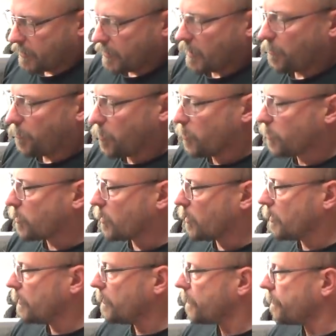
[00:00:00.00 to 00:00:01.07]
n'a plus
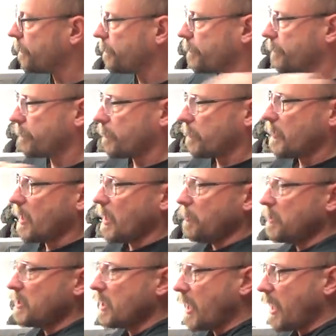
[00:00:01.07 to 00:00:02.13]
que un
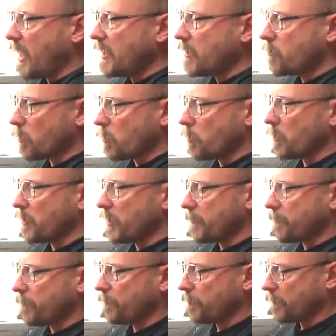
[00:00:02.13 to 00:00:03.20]
petit rail sur le côté
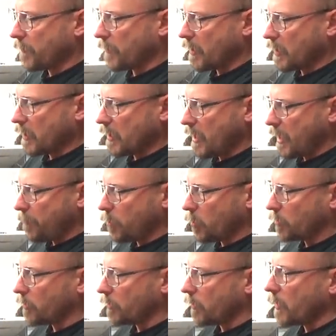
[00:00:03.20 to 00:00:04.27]
il a
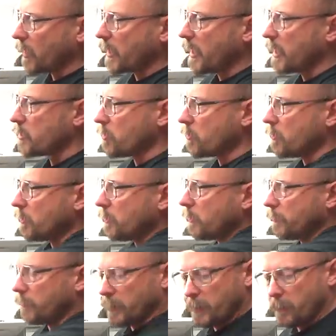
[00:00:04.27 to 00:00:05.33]
pourtant dans la cage
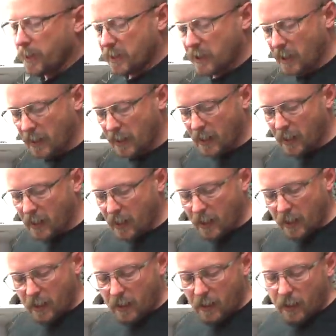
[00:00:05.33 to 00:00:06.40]
encore les maintiens
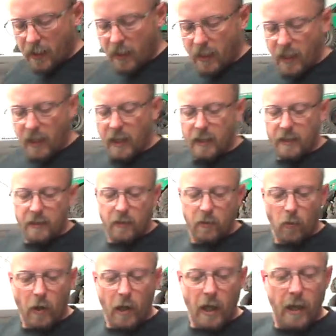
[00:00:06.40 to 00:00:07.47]
et si
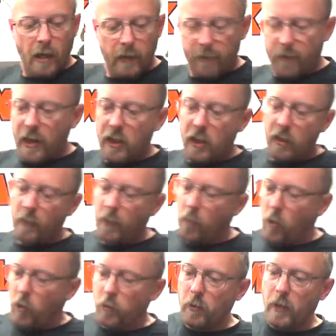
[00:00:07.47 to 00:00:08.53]
tu regardes là, ah, vache, il m'a
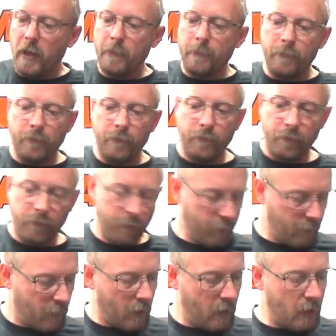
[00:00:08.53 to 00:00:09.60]
mordu, eh.
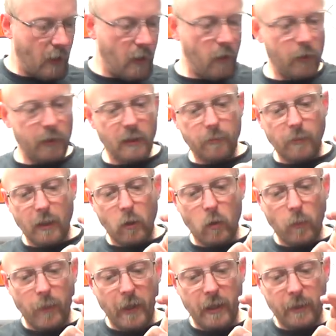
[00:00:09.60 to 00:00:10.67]
T'as l'autre qui m'a
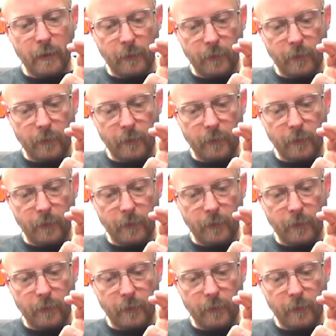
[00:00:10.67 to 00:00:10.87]
coupé.